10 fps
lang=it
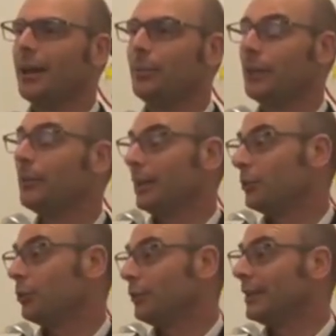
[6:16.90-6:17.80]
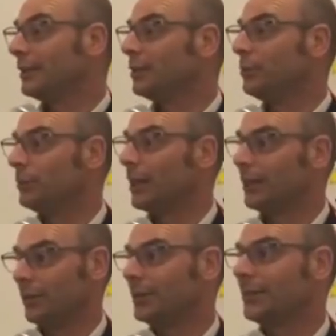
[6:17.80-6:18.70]
prima erano 90 deputati,
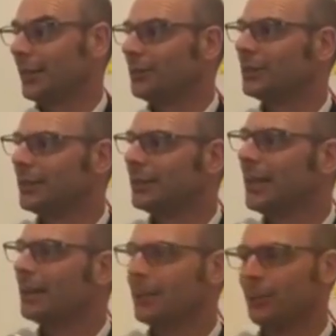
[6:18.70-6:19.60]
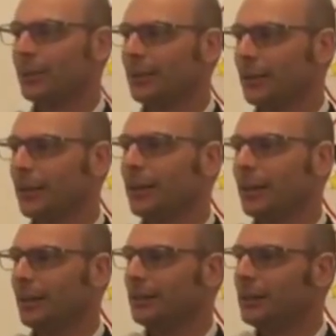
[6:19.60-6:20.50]
ora saranno 70,
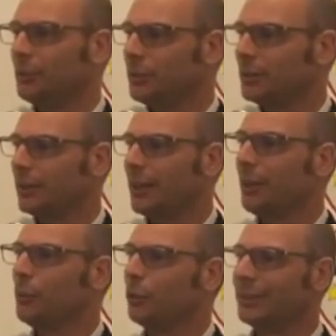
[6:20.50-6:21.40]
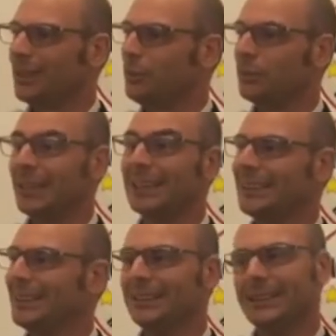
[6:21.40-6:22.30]
quindi dimostreremo, staremo
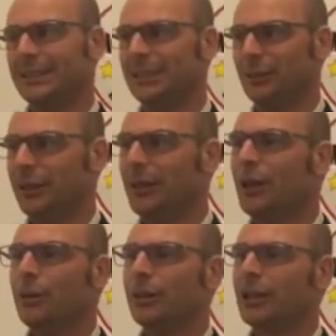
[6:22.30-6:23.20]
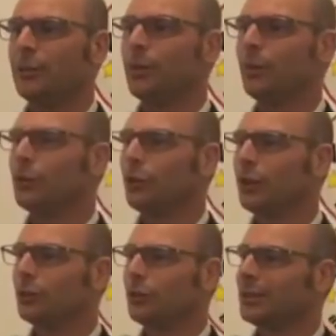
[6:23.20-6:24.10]
attentissimi, perché poi quando la
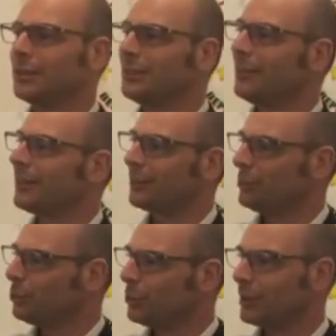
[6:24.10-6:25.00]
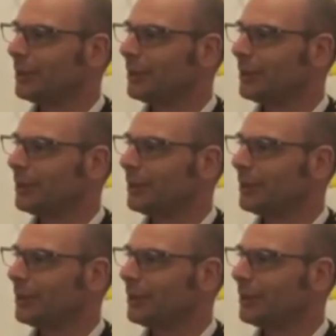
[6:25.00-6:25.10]
torta si va a ridurre